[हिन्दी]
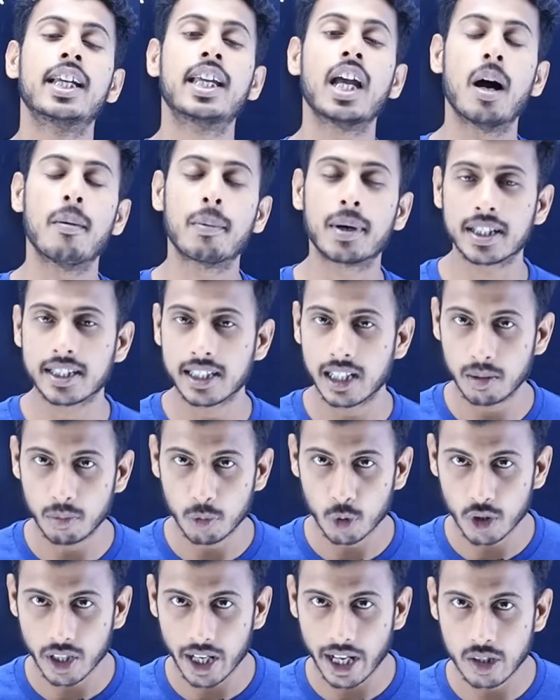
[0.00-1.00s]
क्या हमारा चैनल
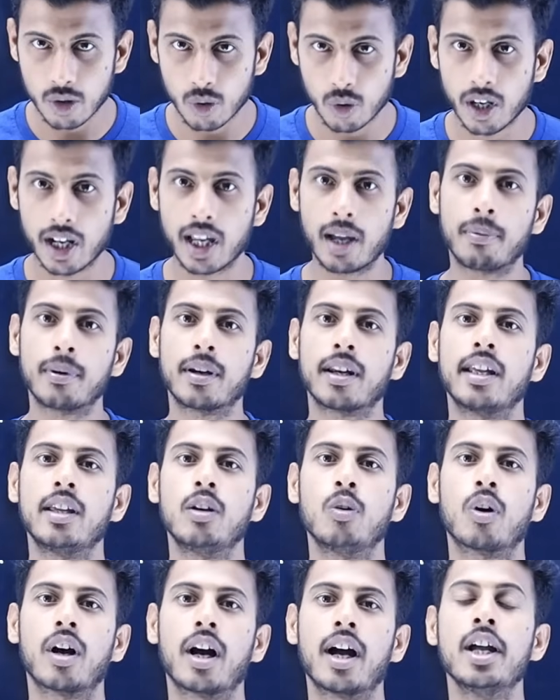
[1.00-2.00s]
मोनोटाइज होगा या फिर
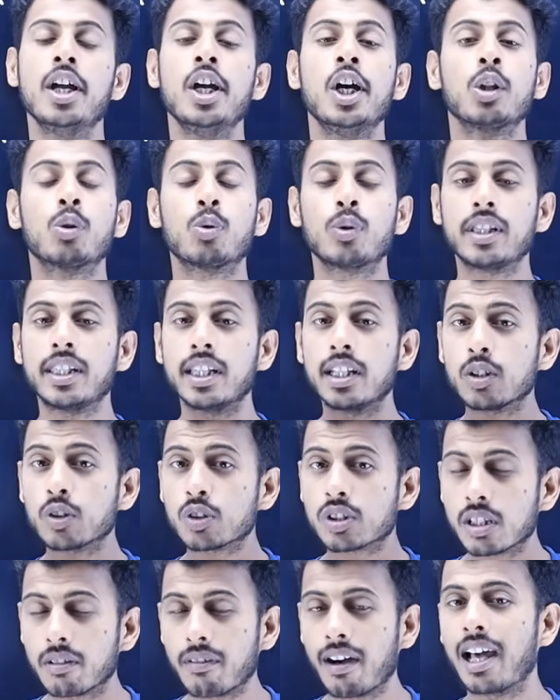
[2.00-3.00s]
नहीं होगा तो ये जो
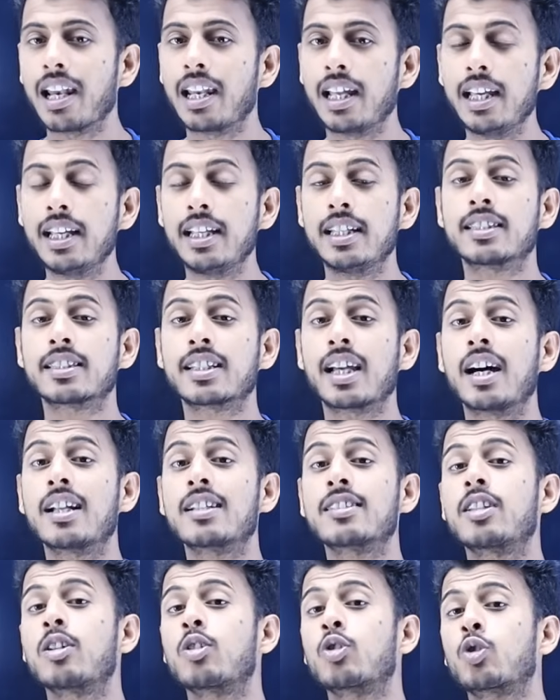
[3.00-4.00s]
सवाल है इसका
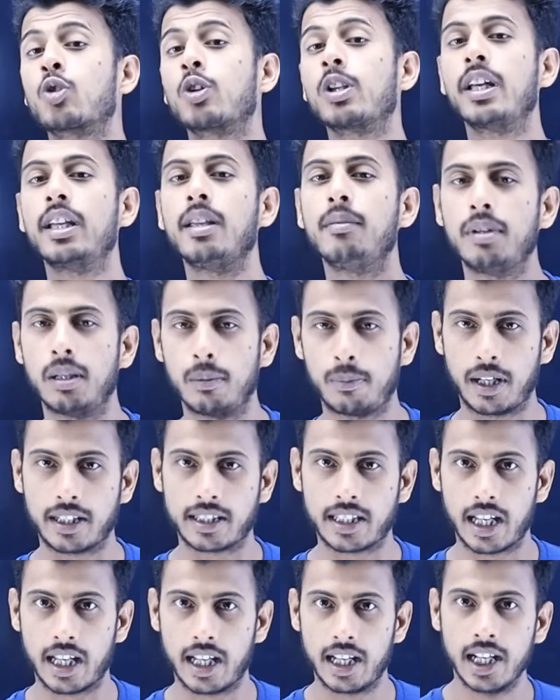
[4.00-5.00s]
आंसर उसको नहीं मिल
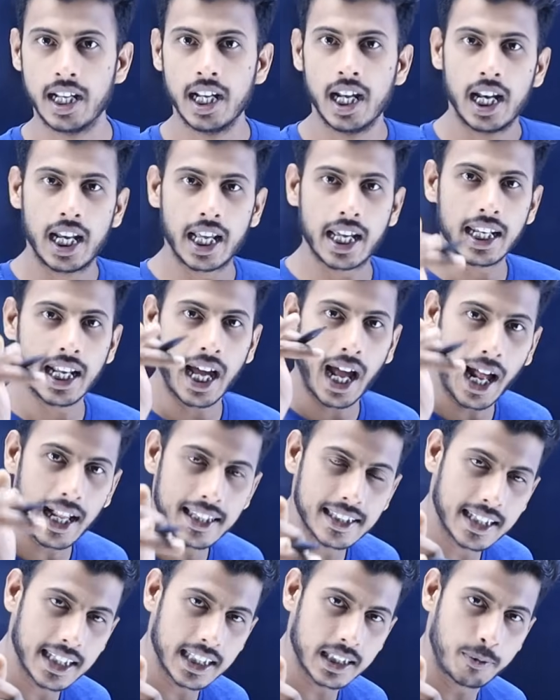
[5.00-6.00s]
पाता है लेकिन
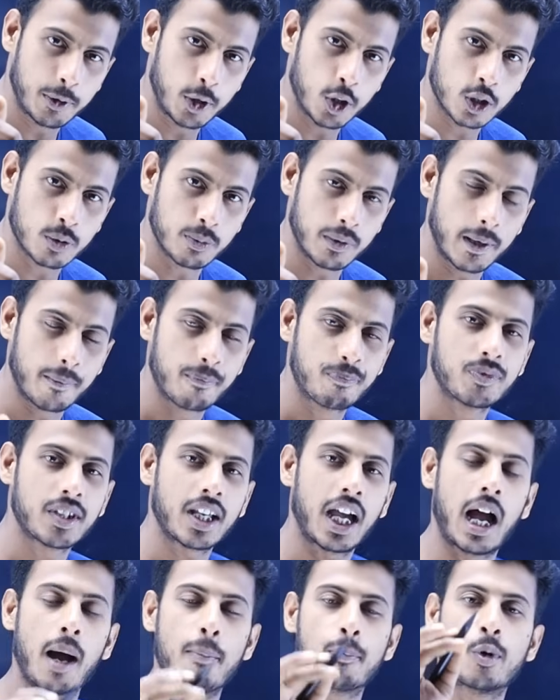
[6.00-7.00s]
आज की इस वीडियो में
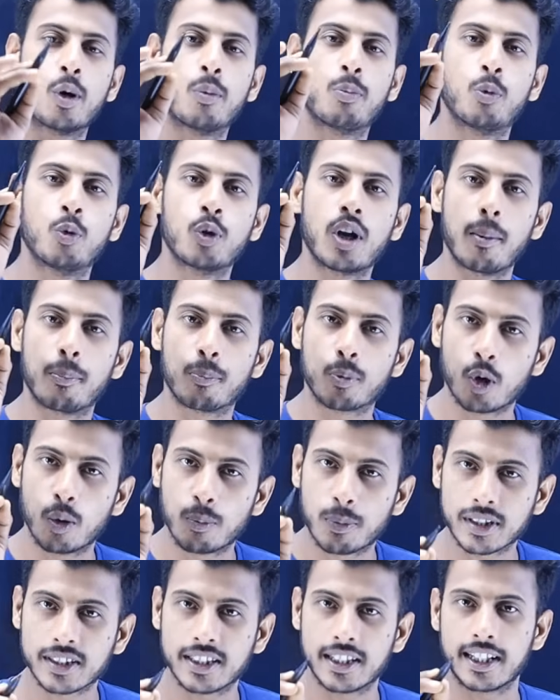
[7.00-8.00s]
आपको पूरा
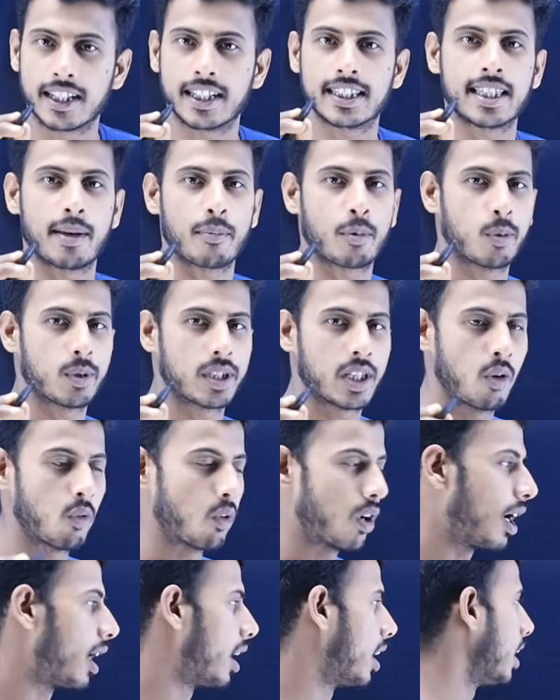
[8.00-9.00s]
प्रॉपर तरीके से आपको
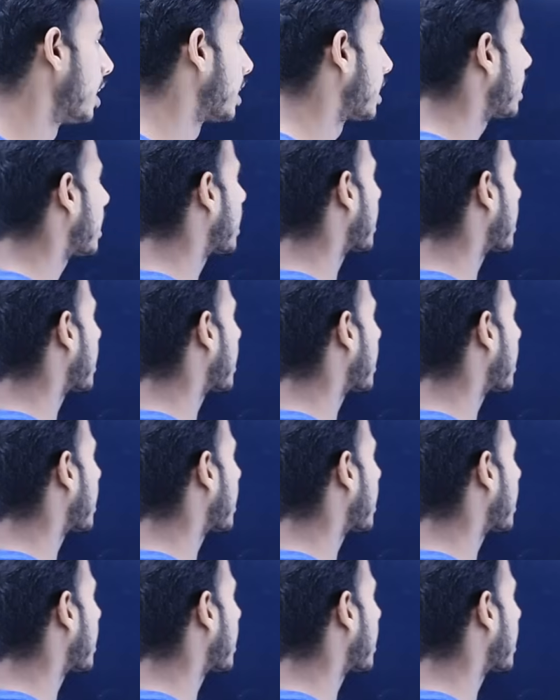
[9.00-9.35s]
बताऊंगा कि